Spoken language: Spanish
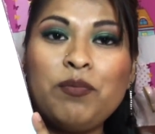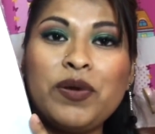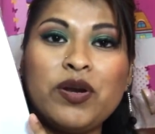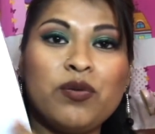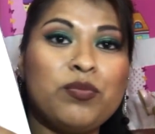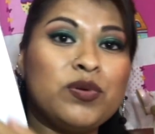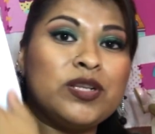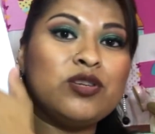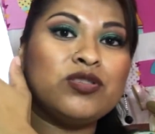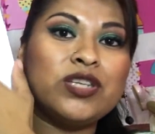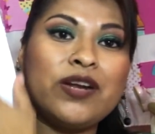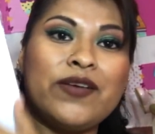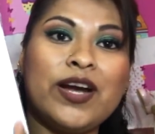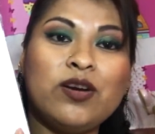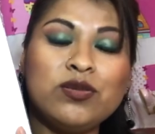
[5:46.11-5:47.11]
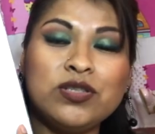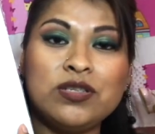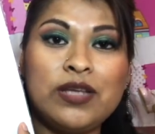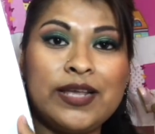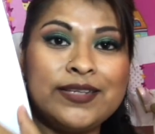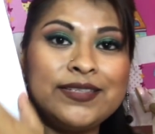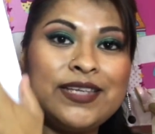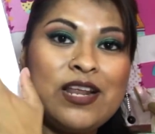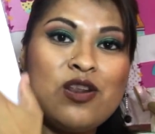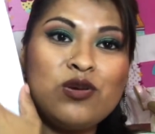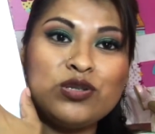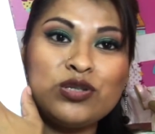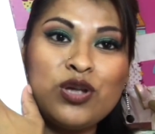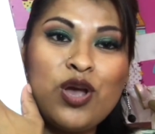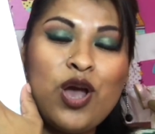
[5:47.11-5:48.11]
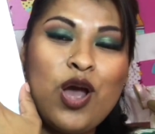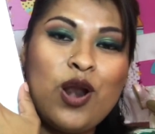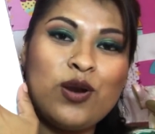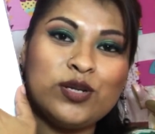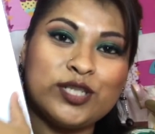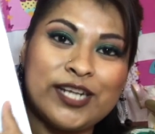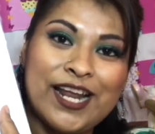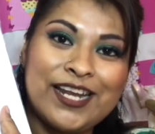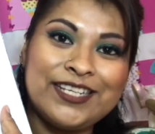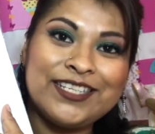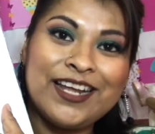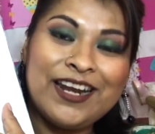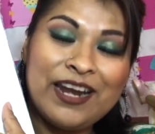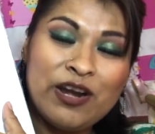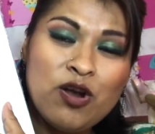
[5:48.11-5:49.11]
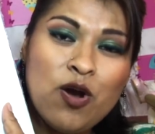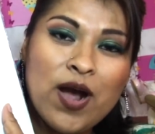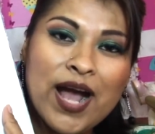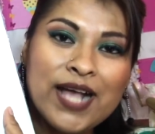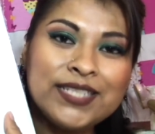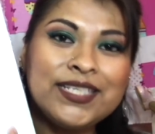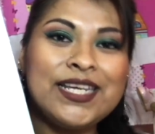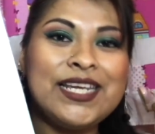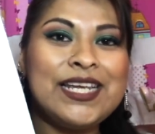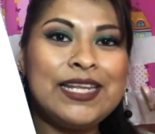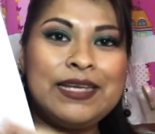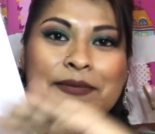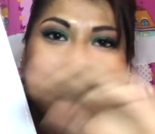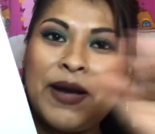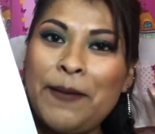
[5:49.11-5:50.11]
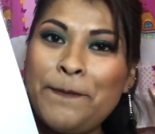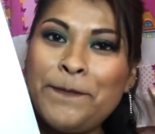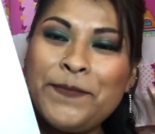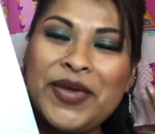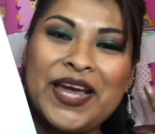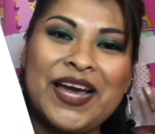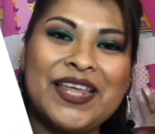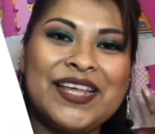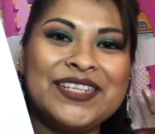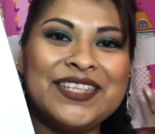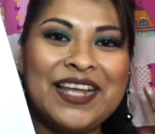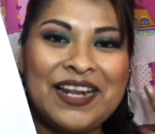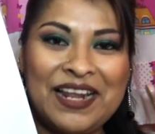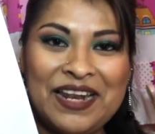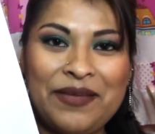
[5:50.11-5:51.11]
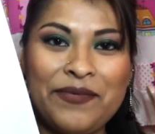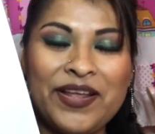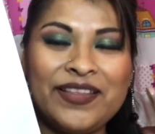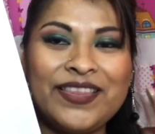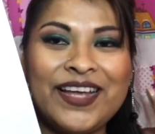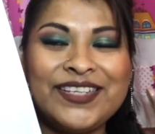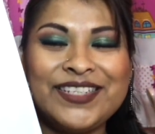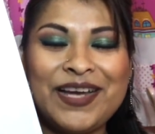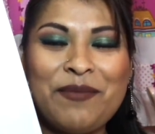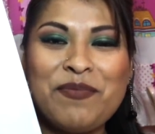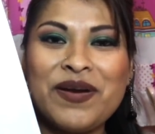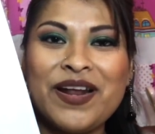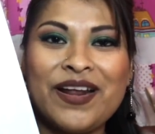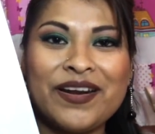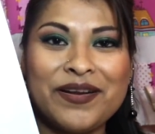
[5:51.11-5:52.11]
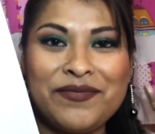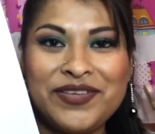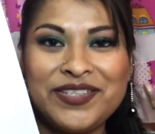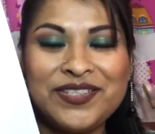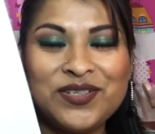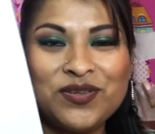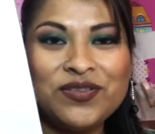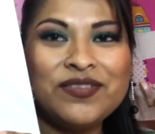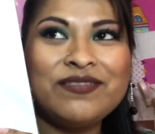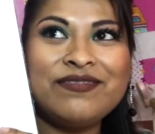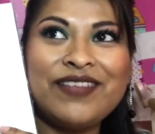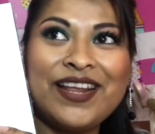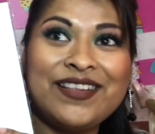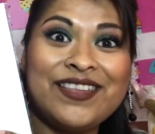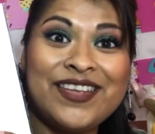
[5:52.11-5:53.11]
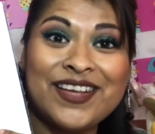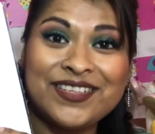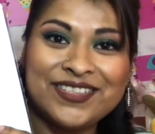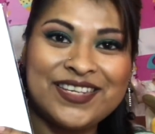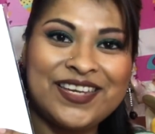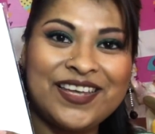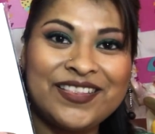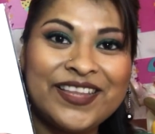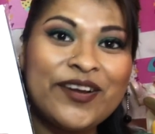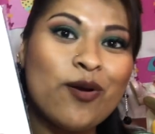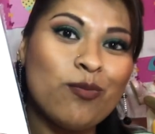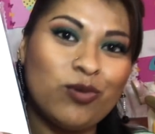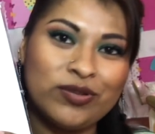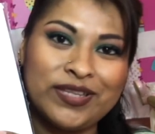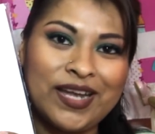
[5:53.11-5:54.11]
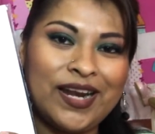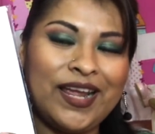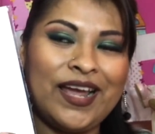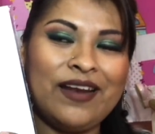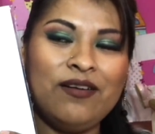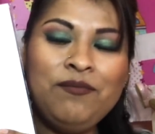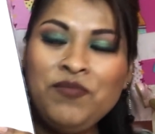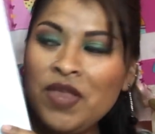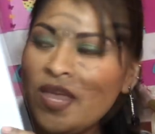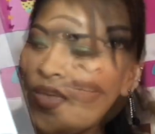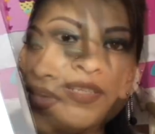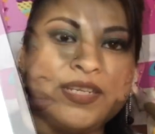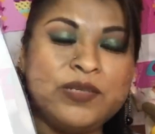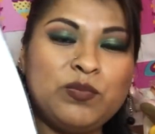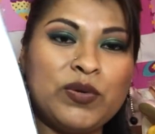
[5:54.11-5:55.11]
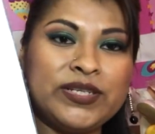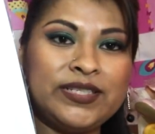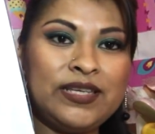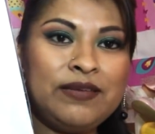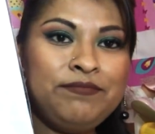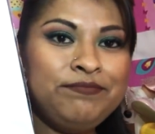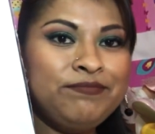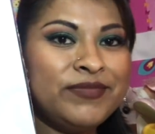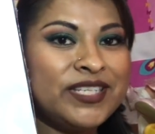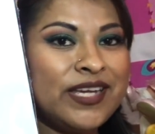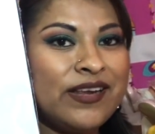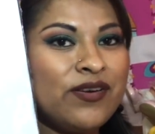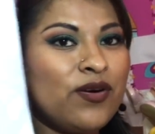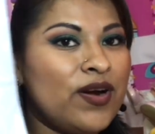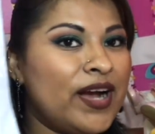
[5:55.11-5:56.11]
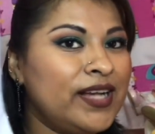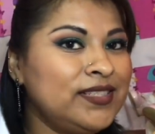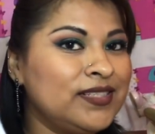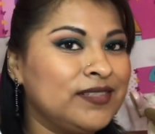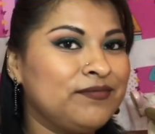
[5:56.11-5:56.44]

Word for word: Pero pues los trabajos en sí los, los realizan en hojas y van pegadas a la libreta ya para revisión del día siguiente como tarea, ¿no? Entonces, pues sí, en hojas